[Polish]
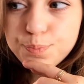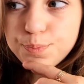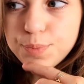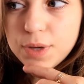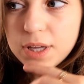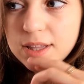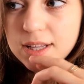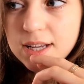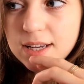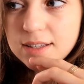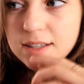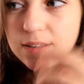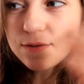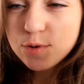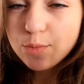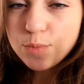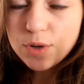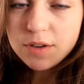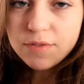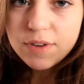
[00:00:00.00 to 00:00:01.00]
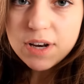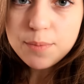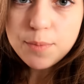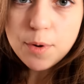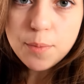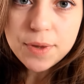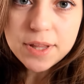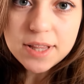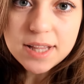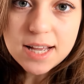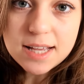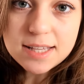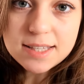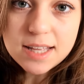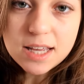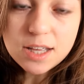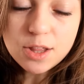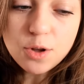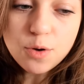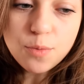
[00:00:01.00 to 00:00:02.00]
15, w sumie chwilę po
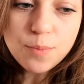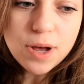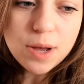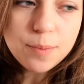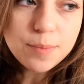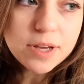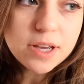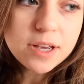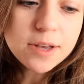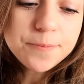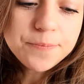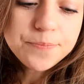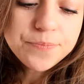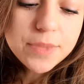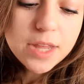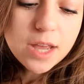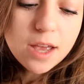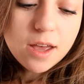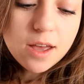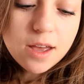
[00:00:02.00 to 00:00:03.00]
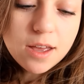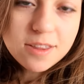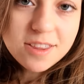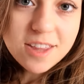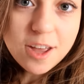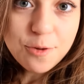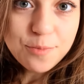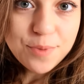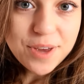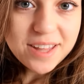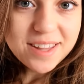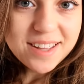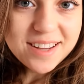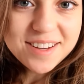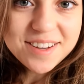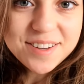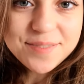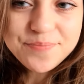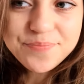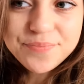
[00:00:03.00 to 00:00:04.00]
15 do mamy na
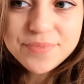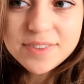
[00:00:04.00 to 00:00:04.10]
obiadek.